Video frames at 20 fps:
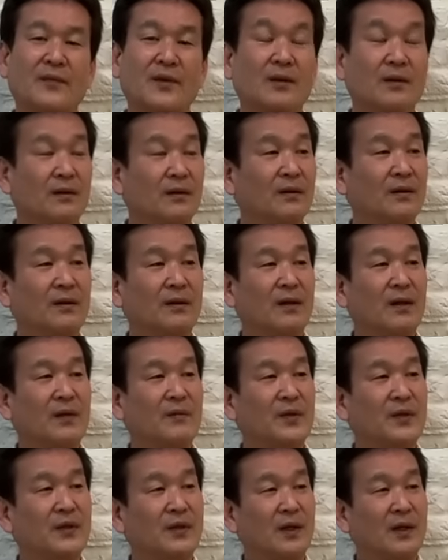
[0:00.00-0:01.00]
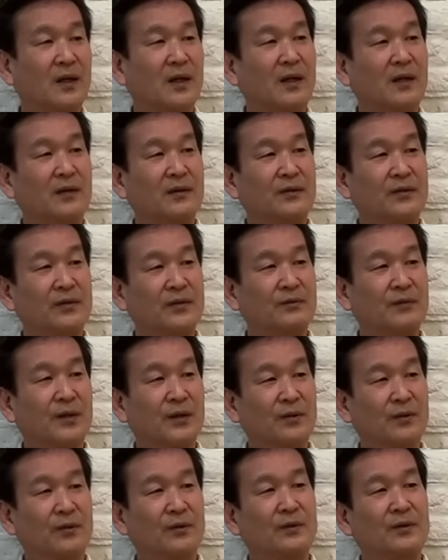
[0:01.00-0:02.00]
えー、アメリカがキューバ
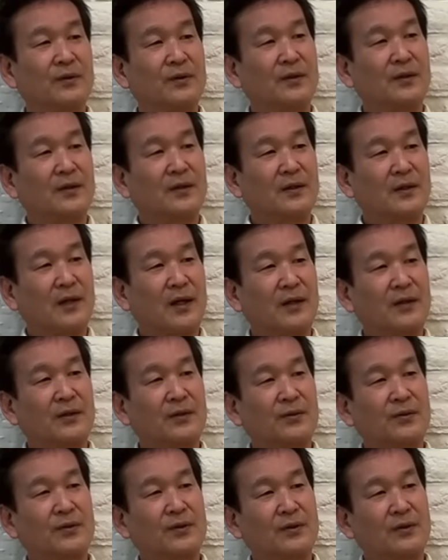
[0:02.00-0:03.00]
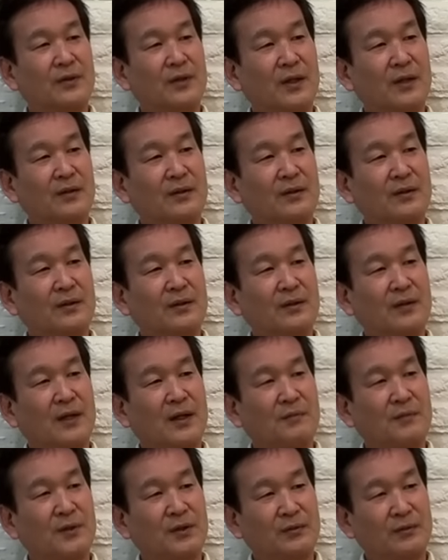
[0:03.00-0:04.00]
と関係を切った
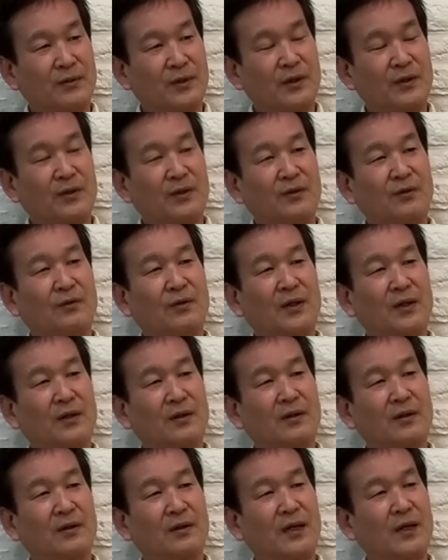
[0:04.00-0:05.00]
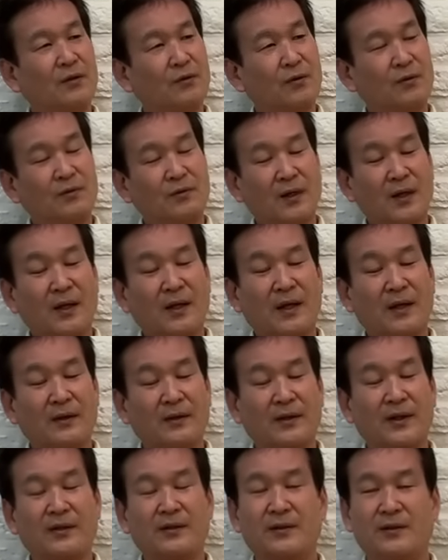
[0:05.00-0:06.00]
タイミングで日本は韓国は関
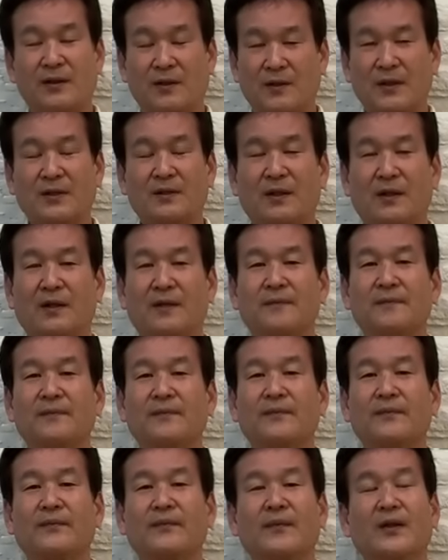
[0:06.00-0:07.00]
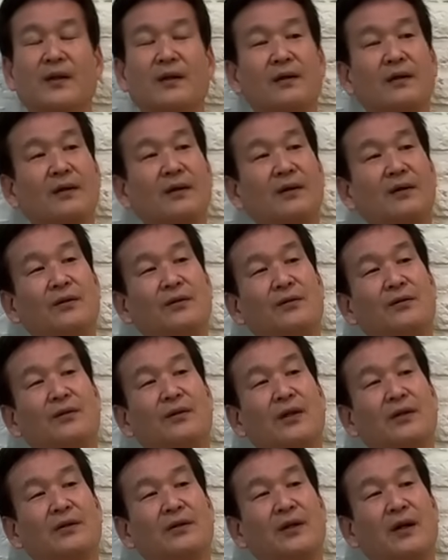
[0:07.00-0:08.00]
係切ってますから、えー、日
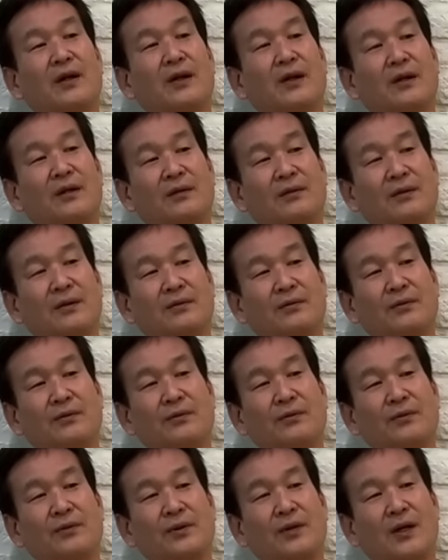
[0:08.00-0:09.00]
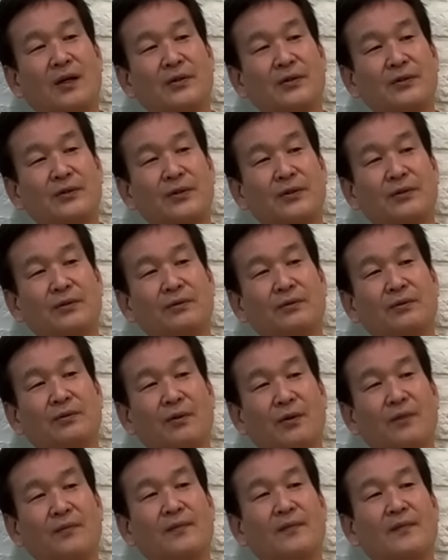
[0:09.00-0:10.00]
本が切らなかったということに関して言う
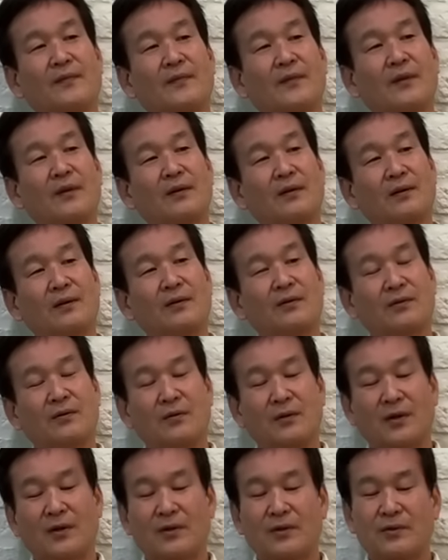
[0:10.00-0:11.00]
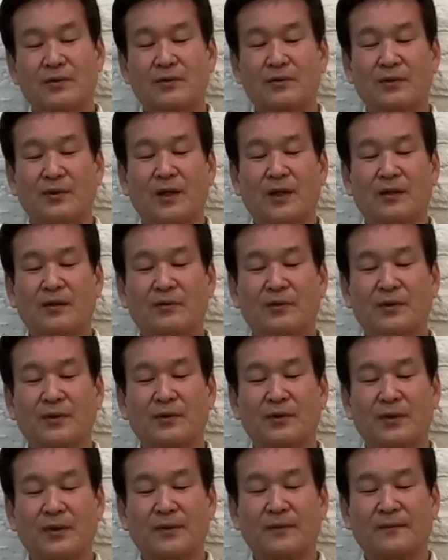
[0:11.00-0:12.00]
と、ちょっと歴史を遡っ
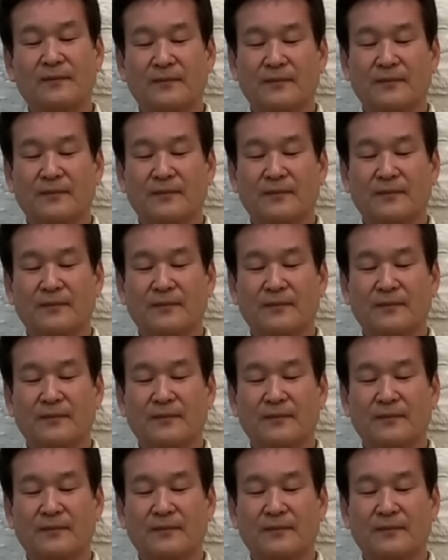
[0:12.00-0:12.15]
て、